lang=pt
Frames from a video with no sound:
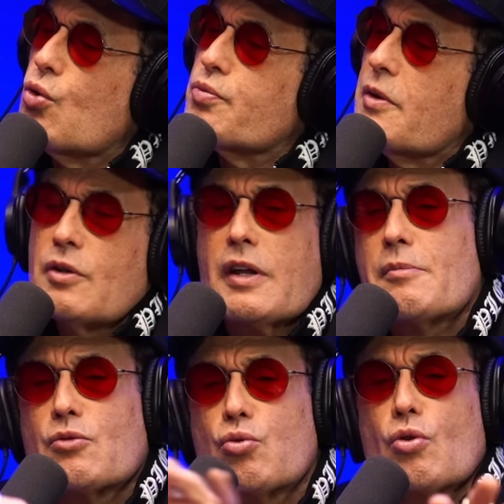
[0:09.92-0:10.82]
show, você nem
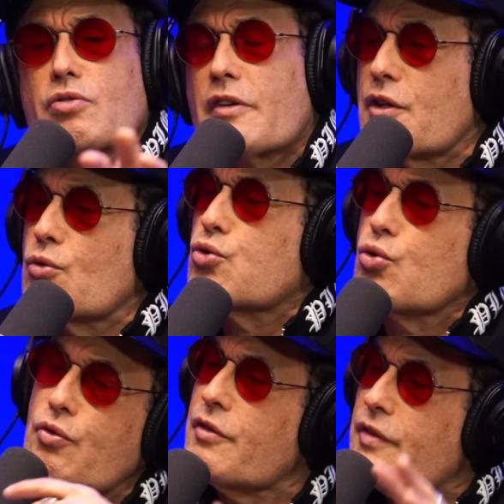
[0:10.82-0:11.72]
Mato Grosso está fazendo um
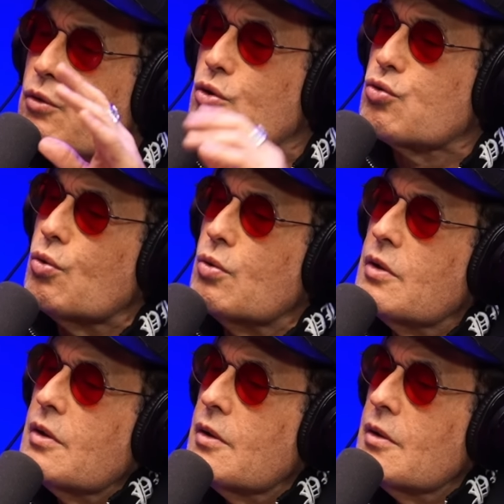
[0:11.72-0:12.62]
show, você vai no show? Vou, eu